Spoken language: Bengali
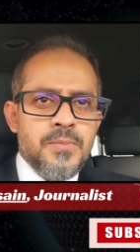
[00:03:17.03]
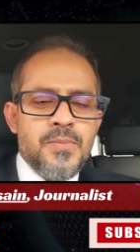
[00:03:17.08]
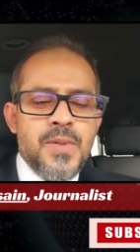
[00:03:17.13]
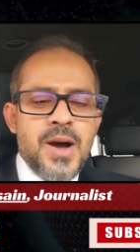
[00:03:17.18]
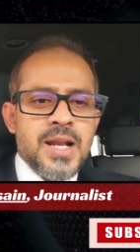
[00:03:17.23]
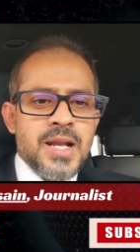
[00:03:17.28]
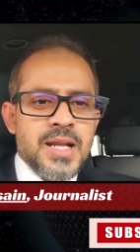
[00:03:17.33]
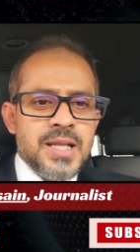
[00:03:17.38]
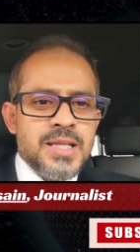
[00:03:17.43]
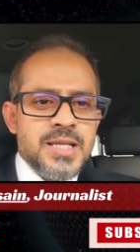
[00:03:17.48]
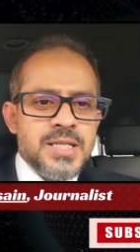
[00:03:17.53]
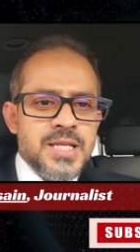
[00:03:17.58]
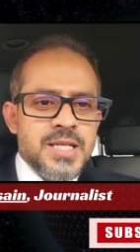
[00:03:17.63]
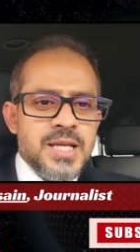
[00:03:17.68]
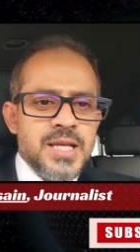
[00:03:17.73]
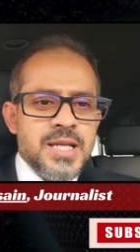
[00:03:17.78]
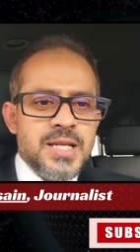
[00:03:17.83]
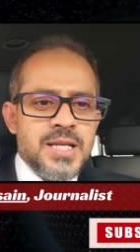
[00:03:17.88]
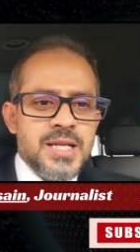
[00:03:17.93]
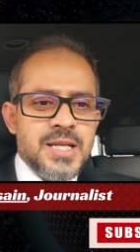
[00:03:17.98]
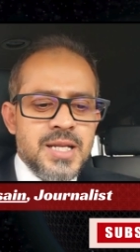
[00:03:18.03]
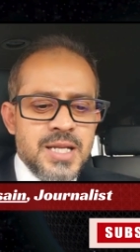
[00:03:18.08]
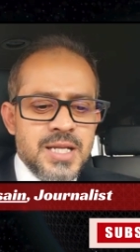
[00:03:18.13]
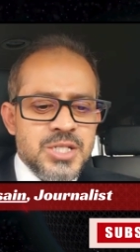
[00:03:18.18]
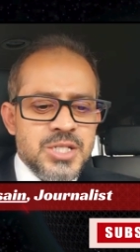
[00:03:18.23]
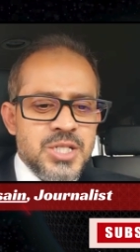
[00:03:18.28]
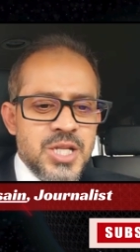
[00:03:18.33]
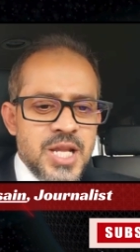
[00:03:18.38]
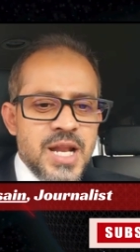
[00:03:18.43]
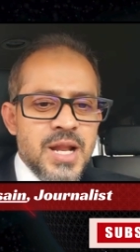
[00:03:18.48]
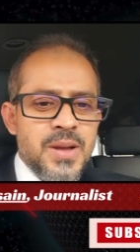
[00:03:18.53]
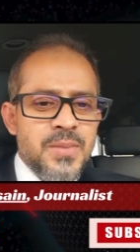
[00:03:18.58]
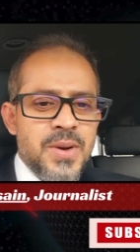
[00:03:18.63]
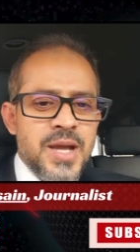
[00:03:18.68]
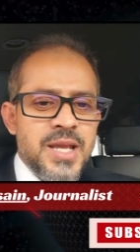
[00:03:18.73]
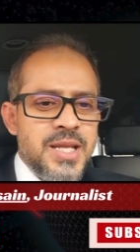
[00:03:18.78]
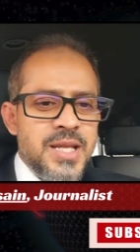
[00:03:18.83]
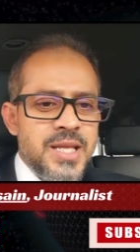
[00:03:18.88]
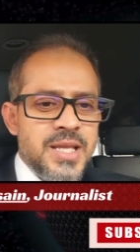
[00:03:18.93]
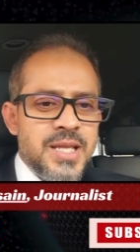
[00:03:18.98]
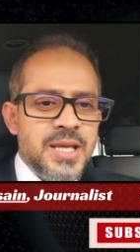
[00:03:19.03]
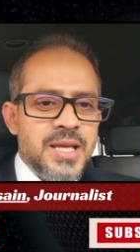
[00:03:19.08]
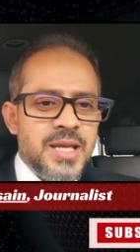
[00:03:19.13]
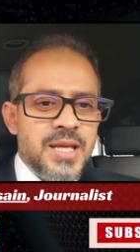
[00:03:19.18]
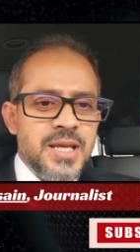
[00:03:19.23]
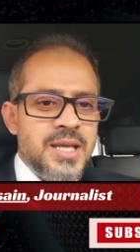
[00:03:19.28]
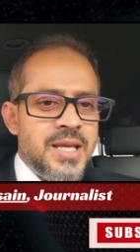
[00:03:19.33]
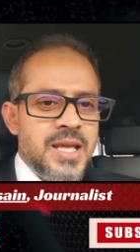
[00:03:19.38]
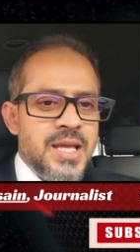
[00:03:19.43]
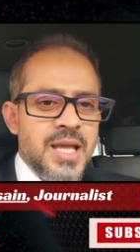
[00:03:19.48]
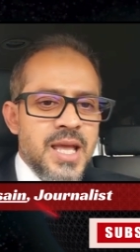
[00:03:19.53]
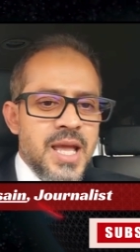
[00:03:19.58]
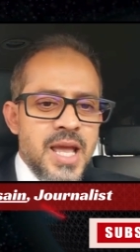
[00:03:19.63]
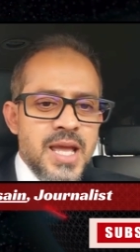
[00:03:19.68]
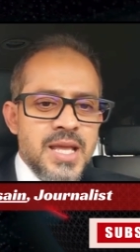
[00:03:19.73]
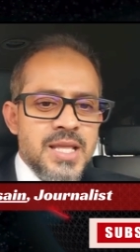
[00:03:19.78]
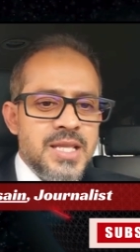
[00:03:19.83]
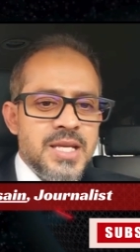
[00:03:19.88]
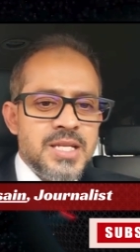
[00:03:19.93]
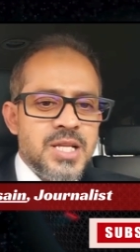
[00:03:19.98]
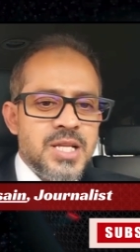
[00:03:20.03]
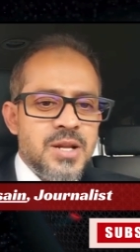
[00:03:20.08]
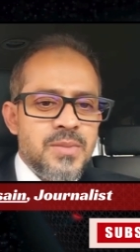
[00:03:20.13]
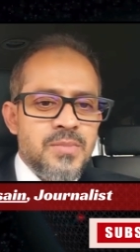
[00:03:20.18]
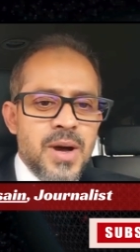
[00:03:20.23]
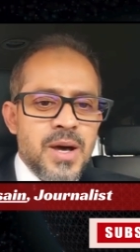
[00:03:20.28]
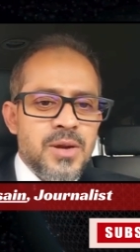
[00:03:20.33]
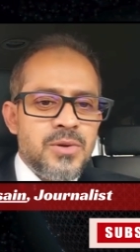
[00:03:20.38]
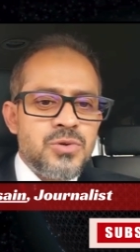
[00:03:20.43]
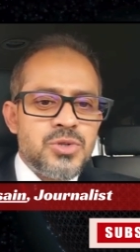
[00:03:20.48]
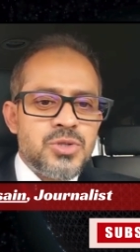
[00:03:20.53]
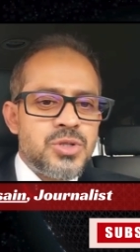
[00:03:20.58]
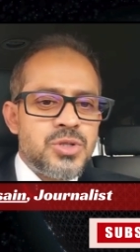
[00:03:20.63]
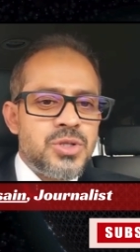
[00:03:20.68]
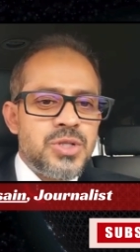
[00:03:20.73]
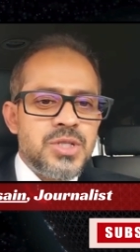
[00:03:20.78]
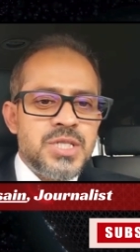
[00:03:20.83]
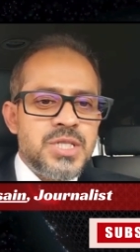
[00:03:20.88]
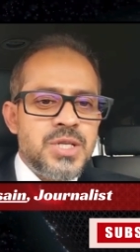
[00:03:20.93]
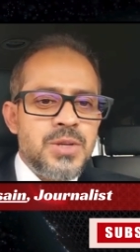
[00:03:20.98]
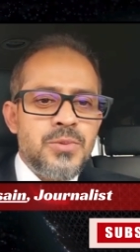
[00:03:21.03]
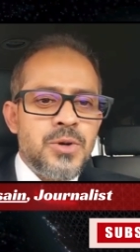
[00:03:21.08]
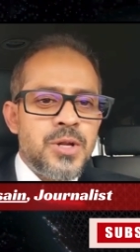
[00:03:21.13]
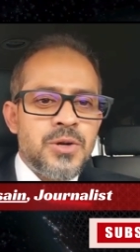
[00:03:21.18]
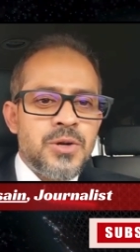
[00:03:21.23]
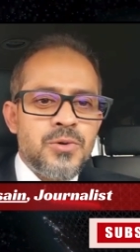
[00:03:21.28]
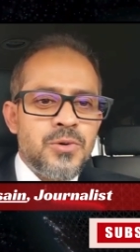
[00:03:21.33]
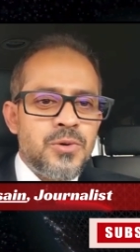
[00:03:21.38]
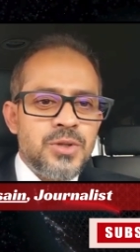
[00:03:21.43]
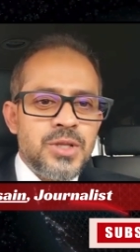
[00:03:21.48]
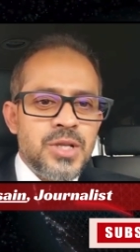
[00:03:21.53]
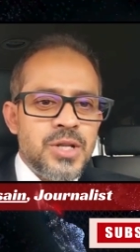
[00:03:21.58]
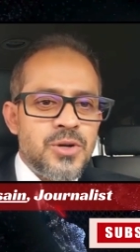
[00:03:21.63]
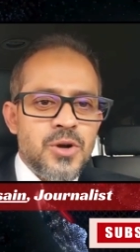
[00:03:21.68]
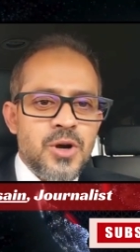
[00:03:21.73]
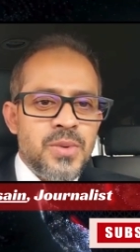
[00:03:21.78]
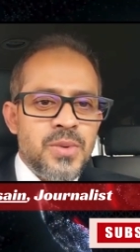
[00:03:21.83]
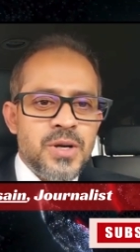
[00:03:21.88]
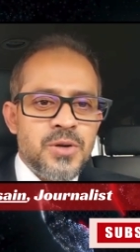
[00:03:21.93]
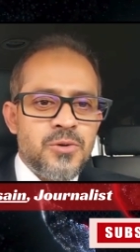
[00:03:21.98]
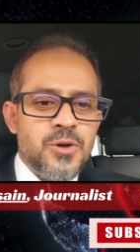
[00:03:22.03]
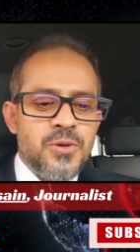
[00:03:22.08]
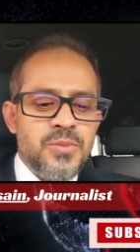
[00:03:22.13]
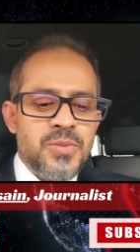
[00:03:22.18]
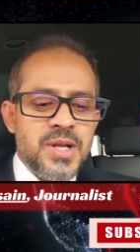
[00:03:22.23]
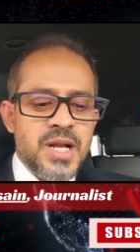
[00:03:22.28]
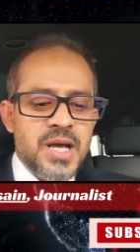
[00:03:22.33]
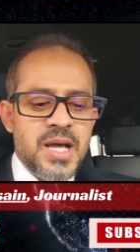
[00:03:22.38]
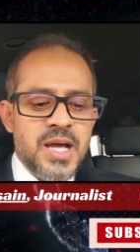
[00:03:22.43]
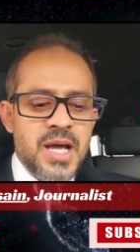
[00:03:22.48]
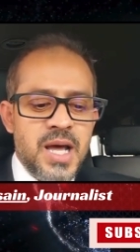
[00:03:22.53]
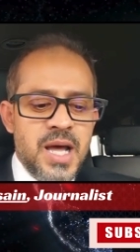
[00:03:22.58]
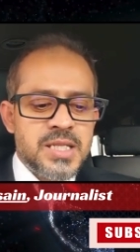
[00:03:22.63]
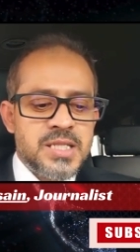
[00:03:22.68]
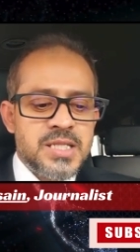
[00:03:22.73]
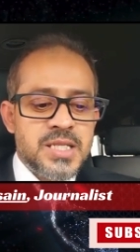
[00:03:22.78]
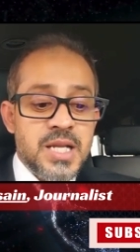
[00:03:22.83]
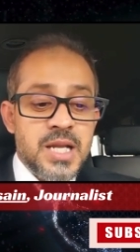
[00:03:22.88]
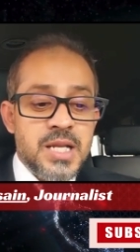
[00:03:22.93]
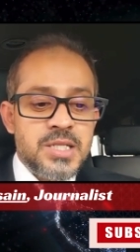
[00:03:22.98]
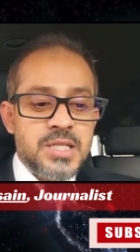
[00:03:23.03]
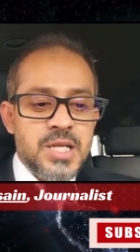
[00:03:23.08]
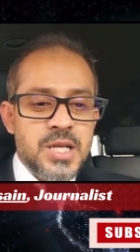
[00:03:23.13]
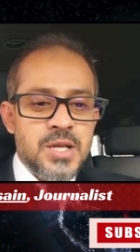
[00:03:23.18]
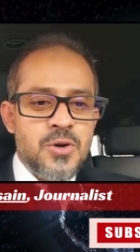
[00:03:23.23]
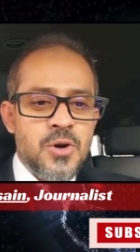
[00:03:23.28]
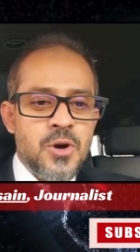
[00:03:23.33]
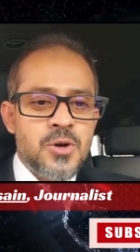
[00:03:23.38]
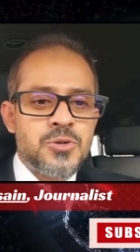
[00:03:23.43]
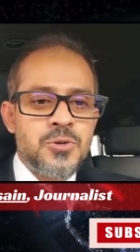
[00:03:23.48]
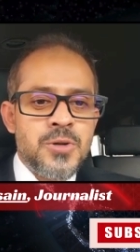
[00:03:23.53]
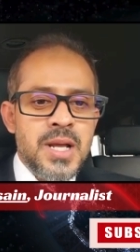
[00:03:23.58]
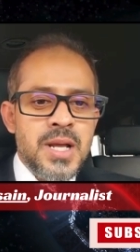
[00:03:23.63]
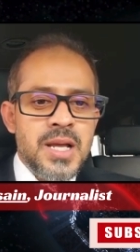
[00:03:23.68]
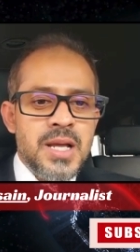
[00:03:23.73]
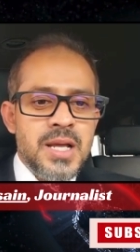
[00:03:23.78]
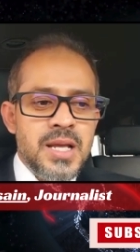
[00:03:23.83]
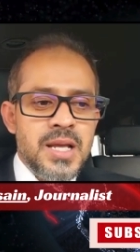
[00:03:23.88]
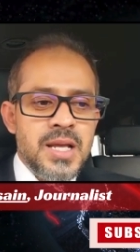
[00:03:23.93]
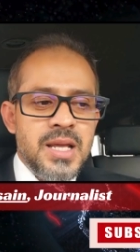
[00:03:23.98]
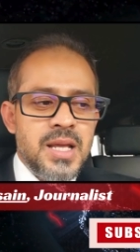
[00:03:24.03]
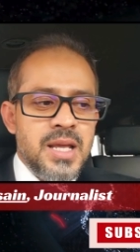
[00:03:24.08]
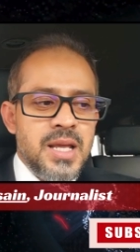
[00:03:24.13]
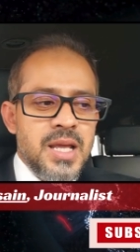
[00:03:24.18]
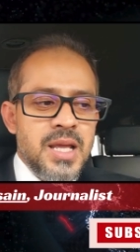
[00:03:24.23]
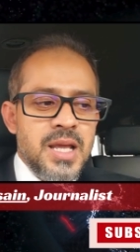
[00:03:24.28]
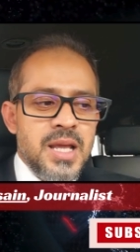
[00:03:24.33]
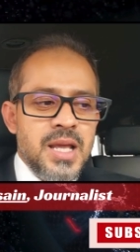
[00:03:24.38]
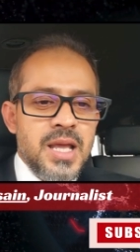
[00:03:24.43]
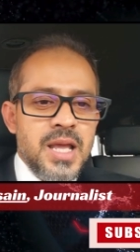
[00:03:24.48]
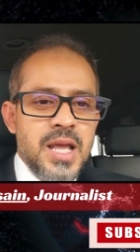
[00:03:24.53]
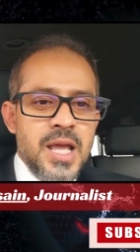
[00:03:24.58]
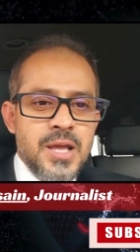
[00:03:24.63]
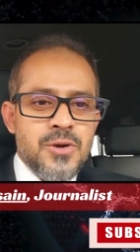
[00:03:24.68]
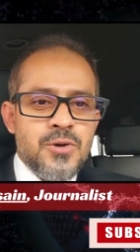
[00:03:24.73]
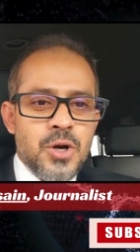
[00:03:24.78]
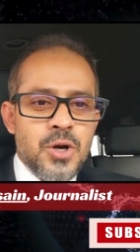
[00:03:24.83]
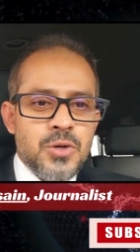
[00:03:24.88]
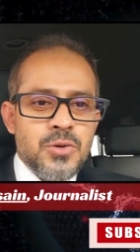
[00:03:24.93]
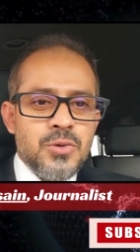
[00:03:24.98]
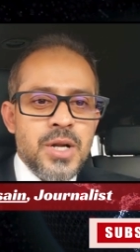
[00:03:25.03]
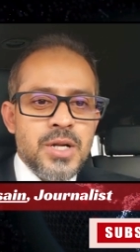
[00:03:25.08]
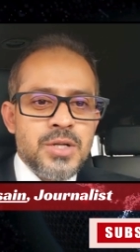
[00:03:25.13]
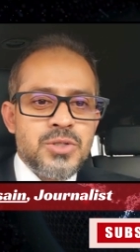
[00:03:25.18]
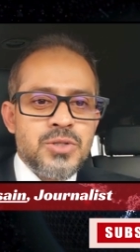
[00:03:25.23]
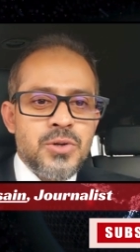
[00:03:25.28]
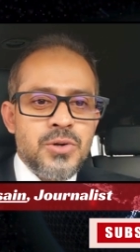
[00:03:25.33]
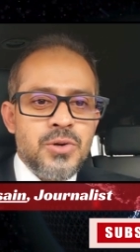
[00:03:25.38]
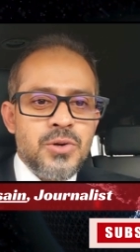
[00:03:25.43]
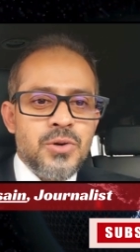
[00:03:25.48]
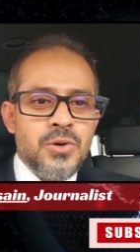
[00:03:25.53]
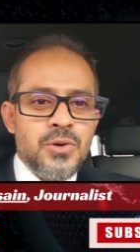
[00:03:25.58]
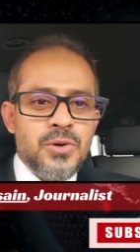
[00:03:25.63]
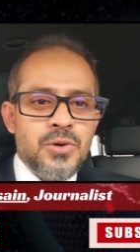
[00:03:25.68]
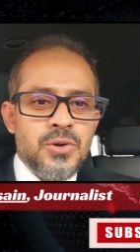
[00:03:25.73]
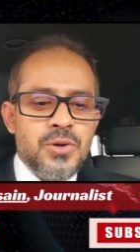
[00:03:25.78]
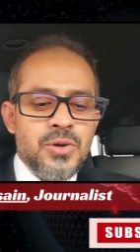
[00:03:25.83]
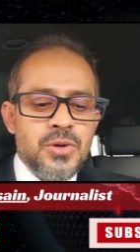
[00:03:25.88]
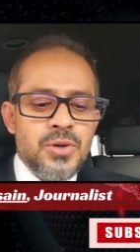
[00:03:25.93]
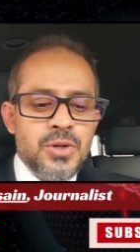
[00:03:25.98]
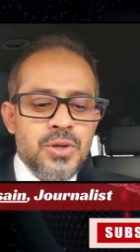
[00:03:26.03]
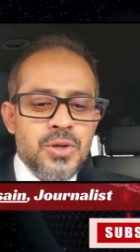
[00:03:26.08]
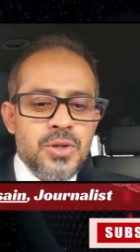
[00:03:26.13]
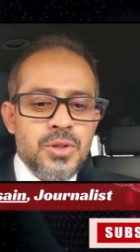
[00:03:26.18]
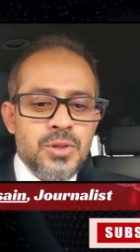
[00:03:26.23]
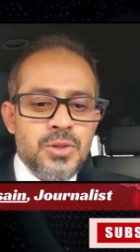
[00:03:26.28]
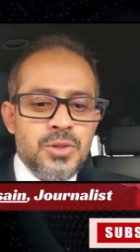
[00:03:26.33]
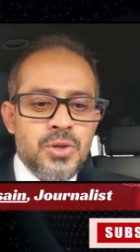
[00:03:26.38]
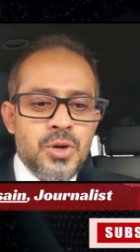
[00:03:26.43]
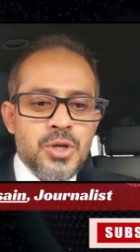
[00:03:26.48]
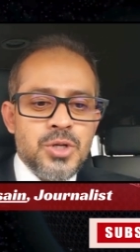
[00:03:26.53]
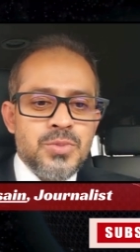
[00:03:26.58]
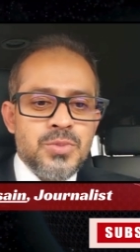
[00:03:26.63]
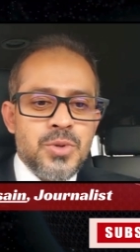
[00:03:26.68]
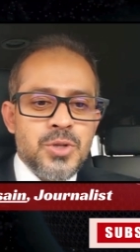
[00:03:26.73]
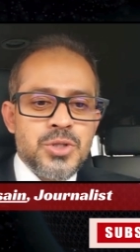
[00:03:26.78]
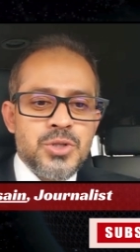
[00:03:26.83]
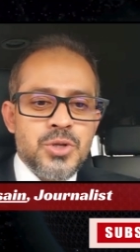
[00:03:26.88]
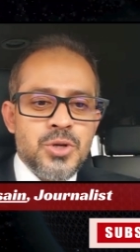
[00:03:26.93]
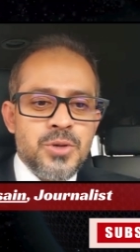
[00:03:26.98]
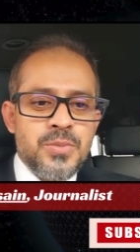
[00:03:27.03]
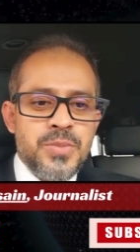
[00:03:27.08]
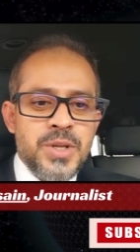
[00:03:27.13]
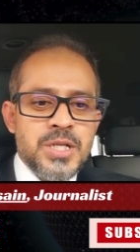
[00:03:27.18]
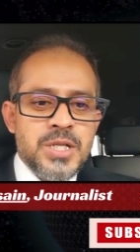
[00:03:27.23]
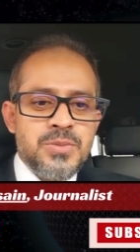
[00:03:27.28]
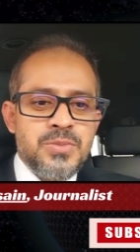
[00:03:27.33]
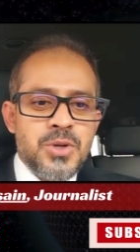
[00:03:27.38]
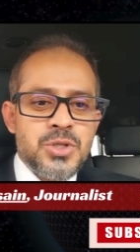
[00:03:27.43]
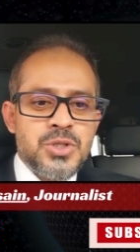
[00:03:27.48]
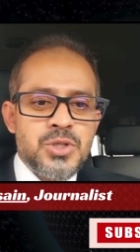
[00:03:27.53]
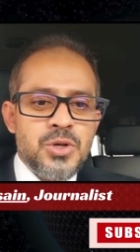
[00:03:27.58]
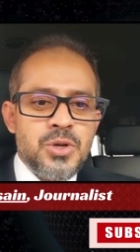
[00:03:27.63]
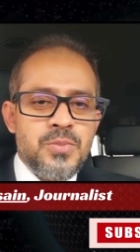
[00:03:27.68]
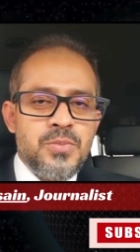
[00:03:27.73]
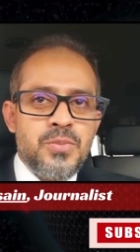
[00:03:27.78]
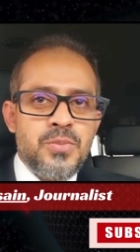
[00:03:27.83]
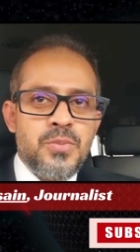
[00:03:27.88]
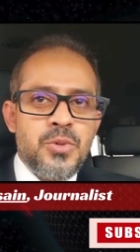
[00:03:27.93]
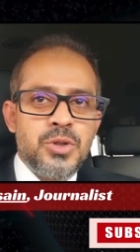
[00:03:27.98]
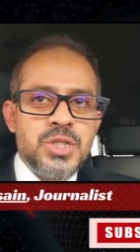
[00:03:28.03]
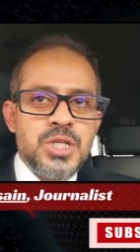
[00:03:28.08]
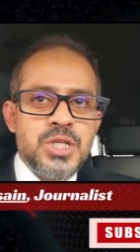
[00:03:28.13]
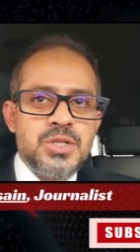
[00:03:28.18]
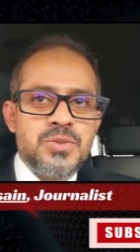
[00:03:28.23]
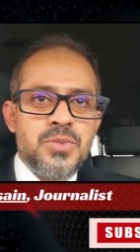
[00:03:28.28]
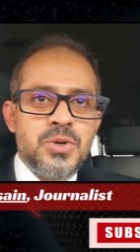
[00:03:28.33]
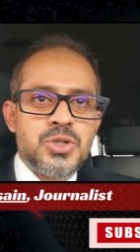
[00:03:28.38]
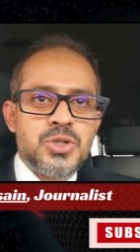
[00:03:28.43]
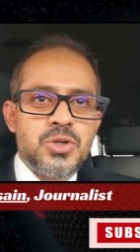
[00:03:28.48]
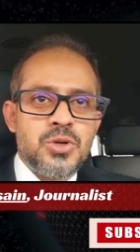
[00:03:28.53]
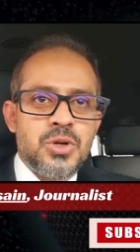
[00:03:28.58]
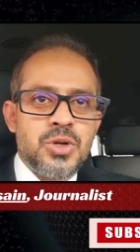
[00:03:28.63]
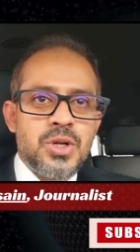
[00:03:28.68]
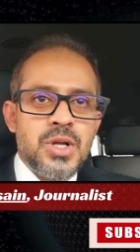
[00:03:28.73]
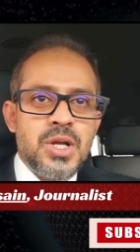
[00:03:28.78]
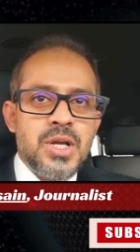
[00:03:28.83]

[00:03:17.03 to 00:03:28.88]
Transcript: বাংলাদেশের সেনাবাহিনীকে এই দেশের মানুষ জীবনে কোনোদিন ক্ষমা করবে না আজকের যে ঘটনা এই ঘটনার জন্য দশ বছর ২০ বছর ২৫ বছর